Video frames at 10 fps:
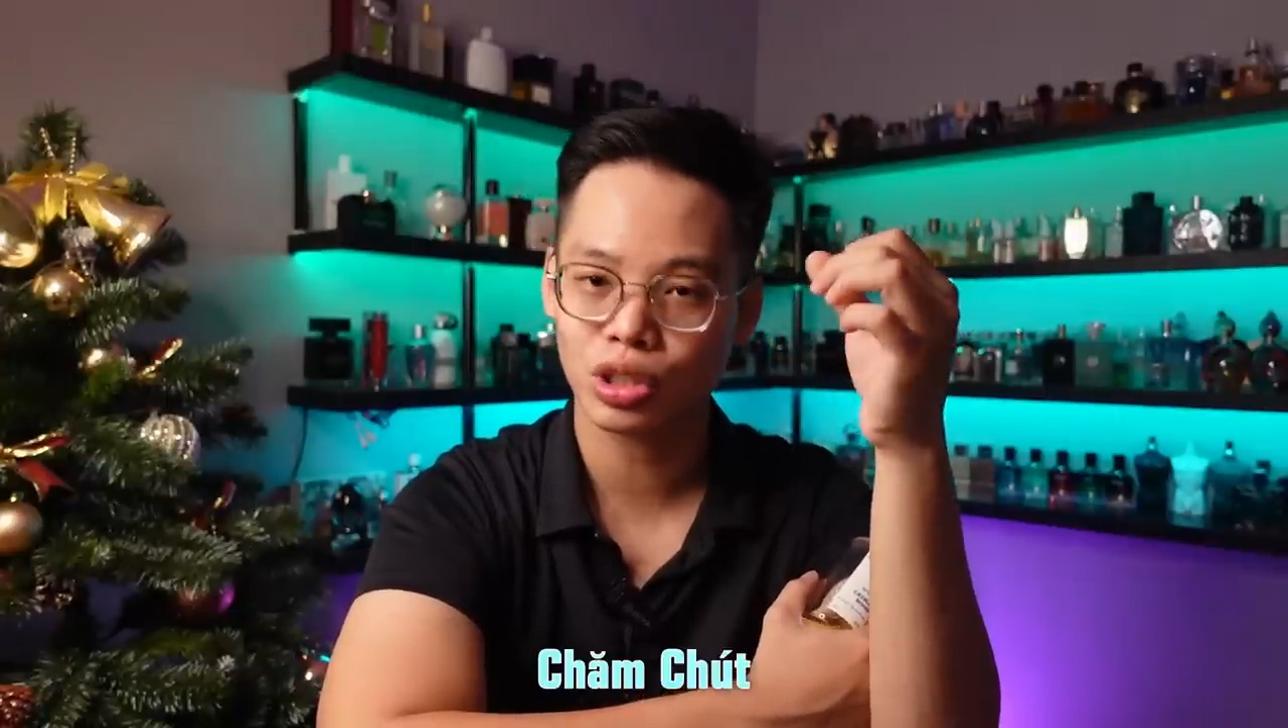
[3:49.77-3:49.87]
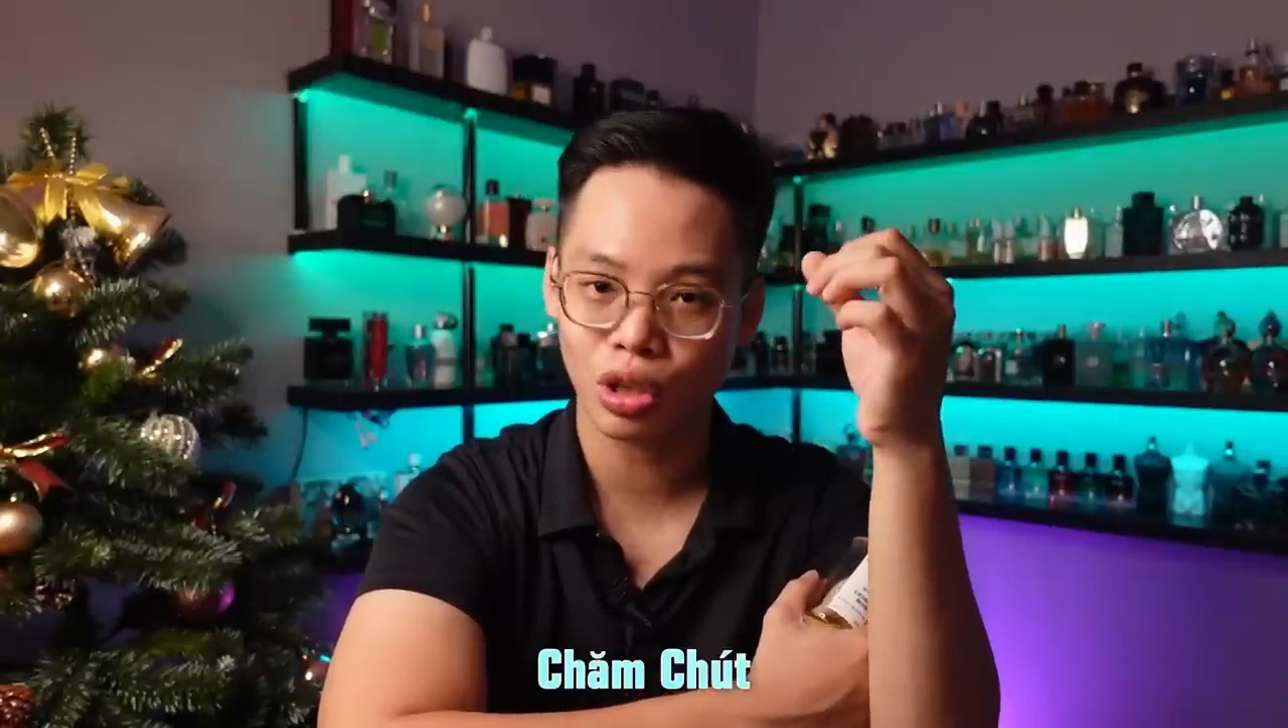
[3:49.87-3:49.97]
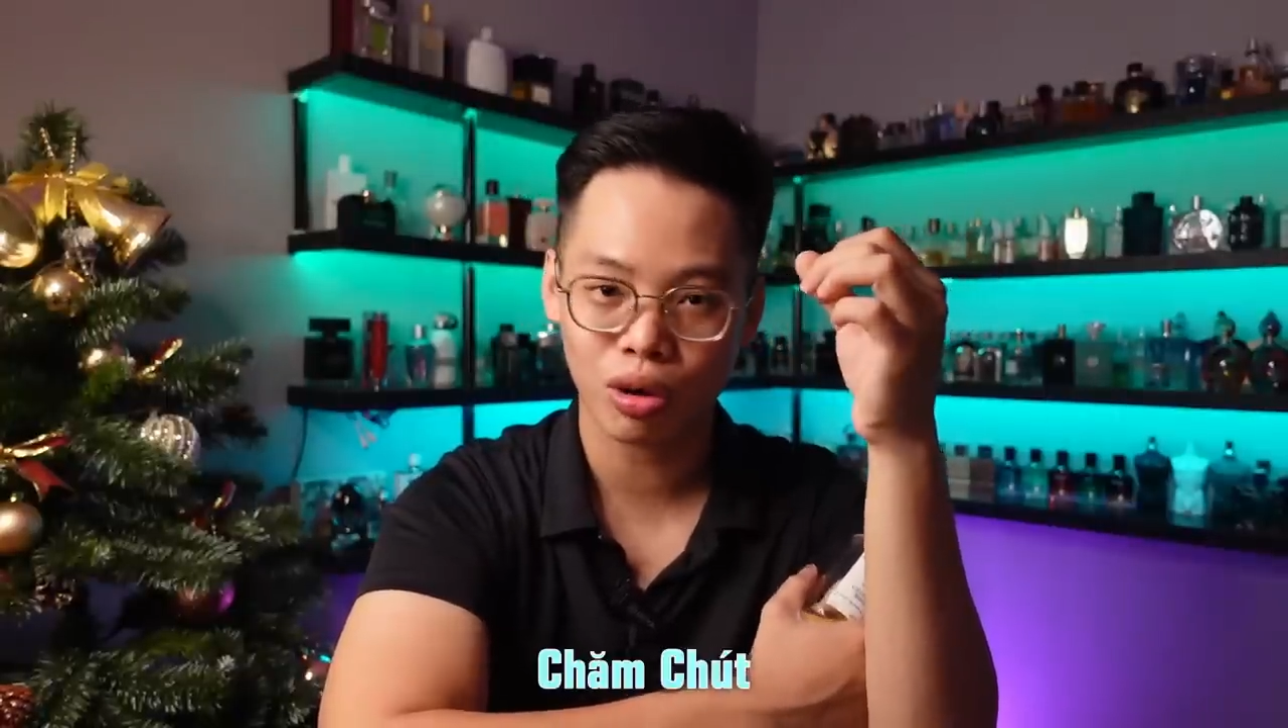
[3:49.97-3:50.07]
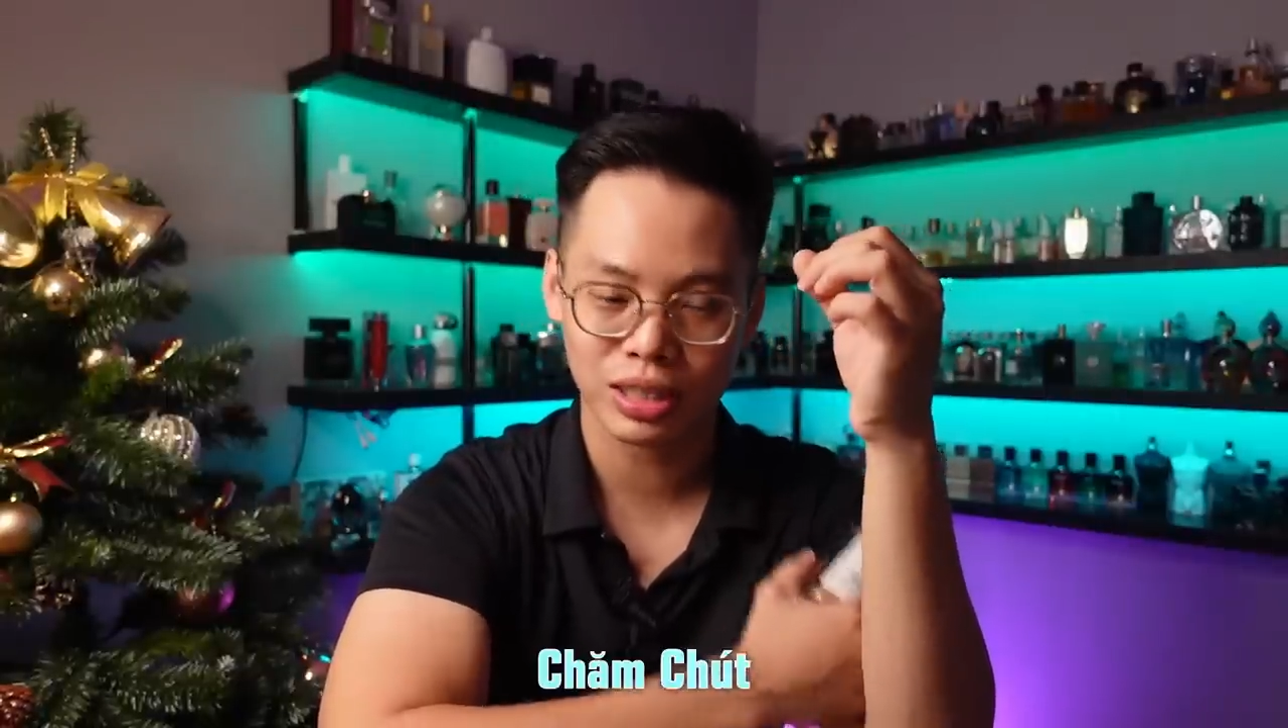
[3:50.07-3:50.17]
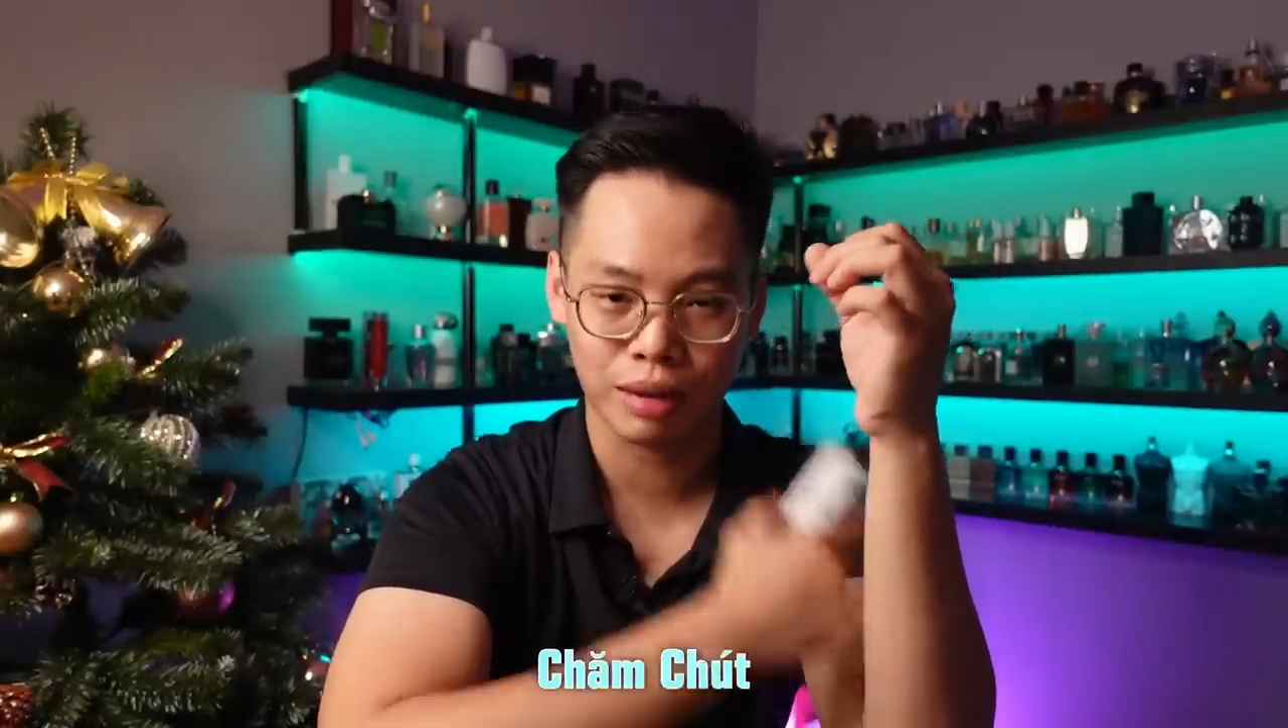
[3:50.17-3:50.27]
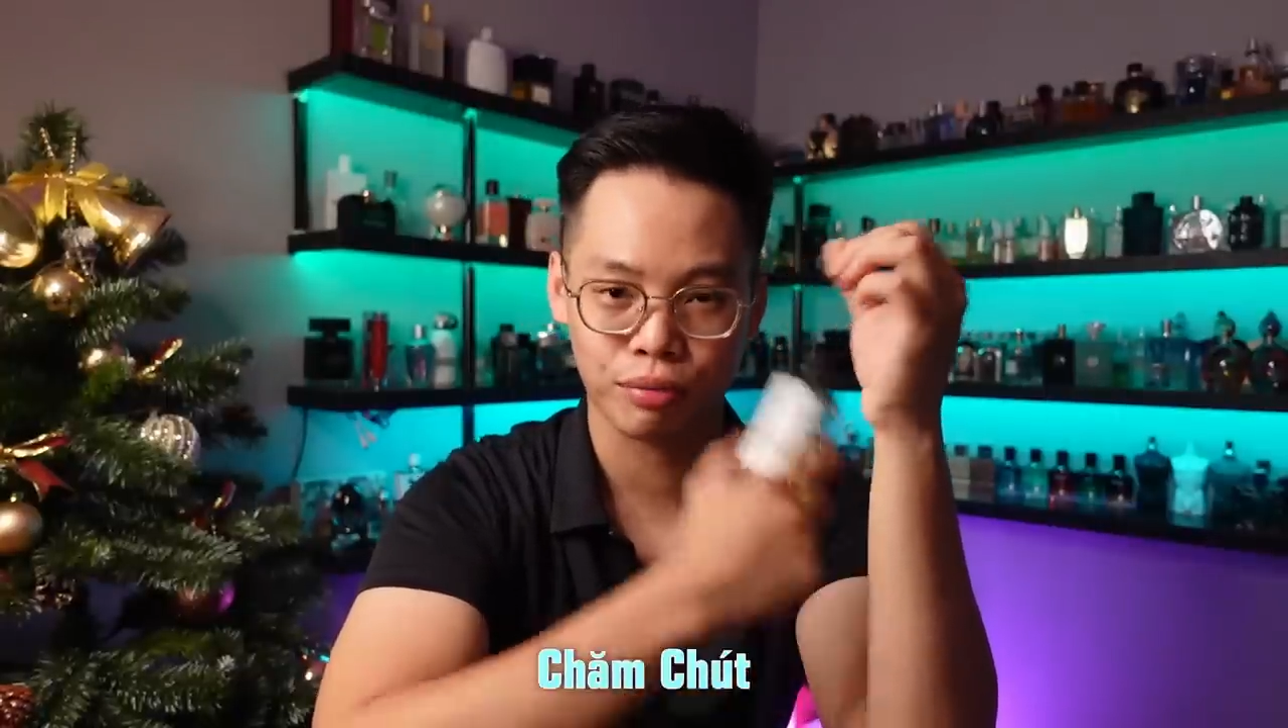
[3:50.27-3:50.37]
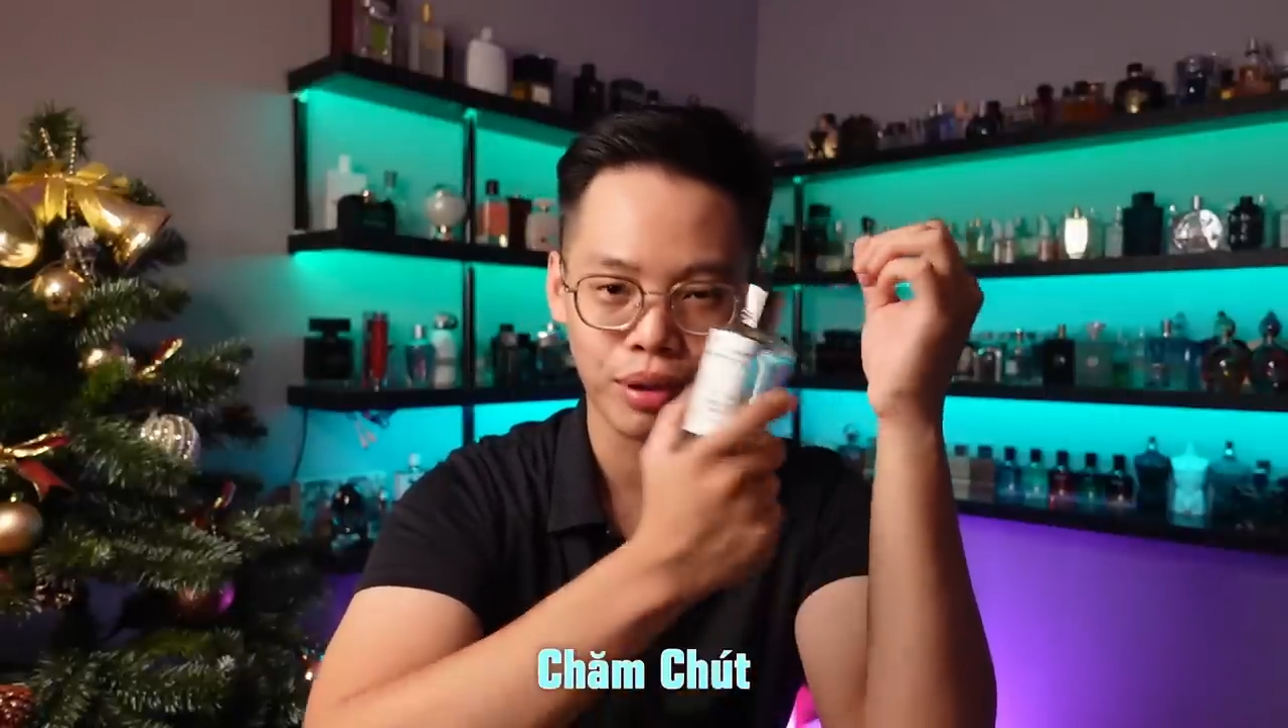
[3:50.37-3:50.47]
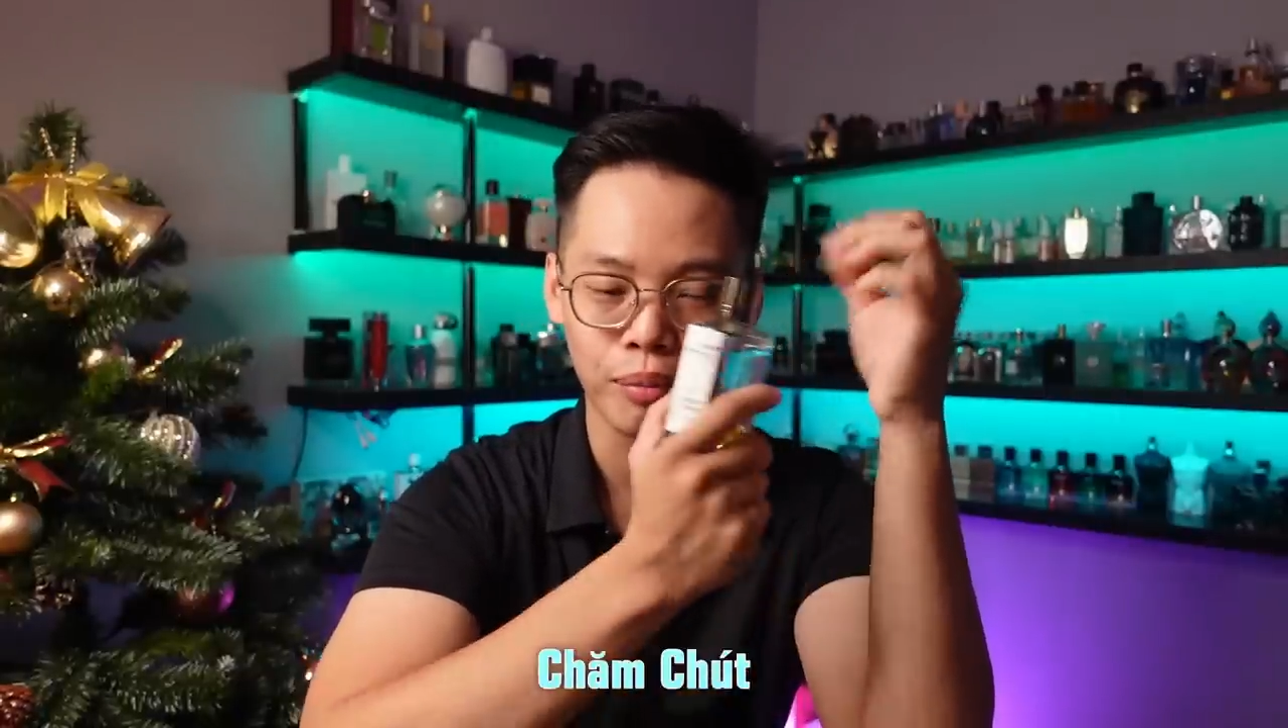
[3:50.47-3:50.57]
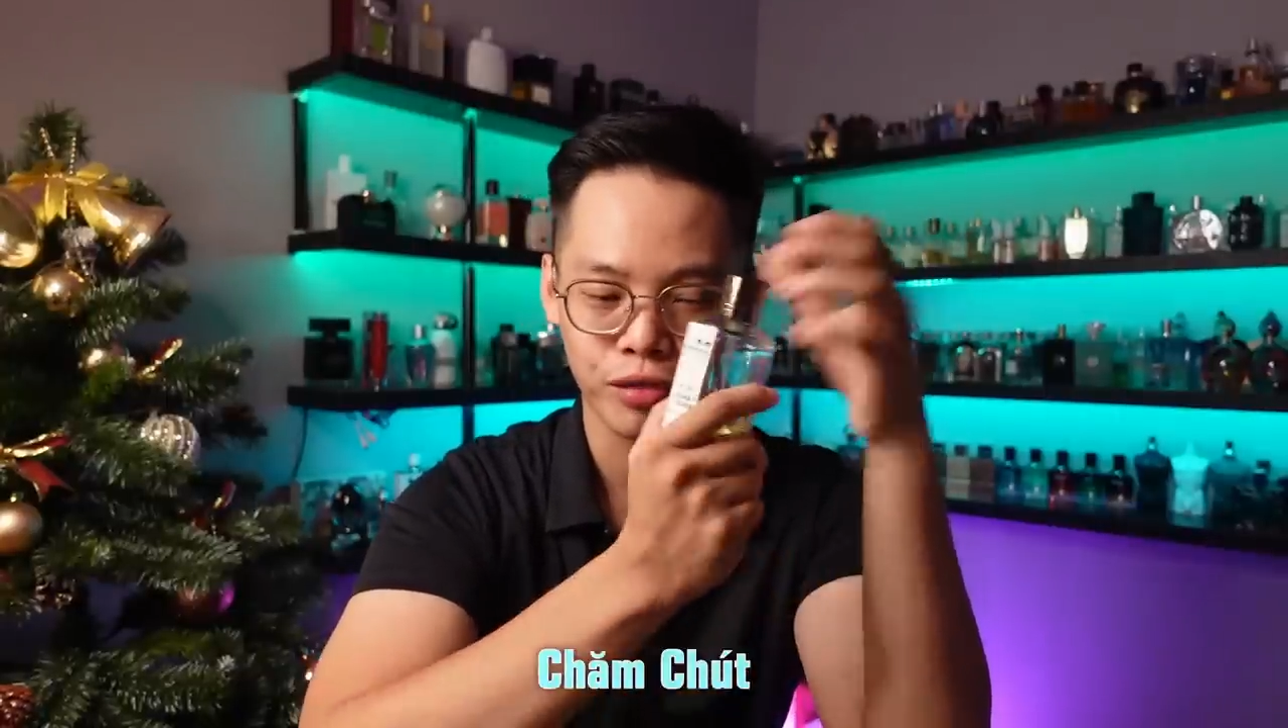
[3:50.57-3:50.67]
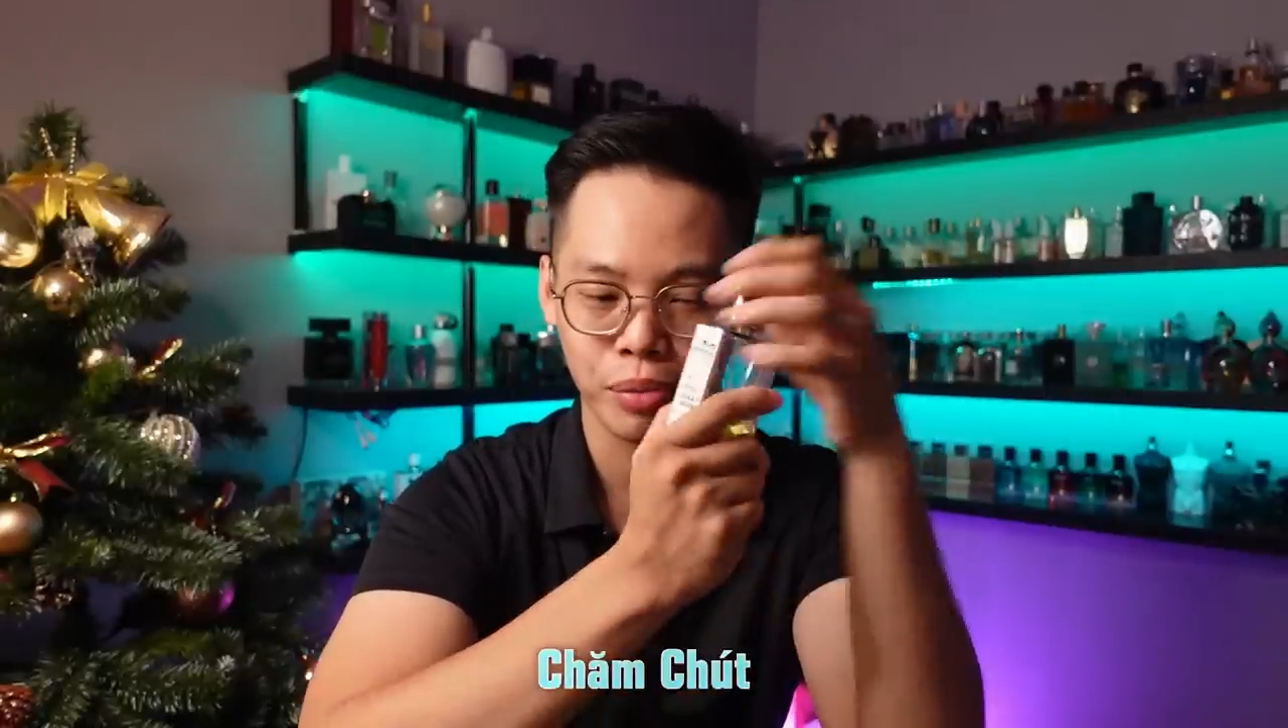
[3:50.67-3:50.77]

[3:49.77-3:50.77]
cho cái sản phẩm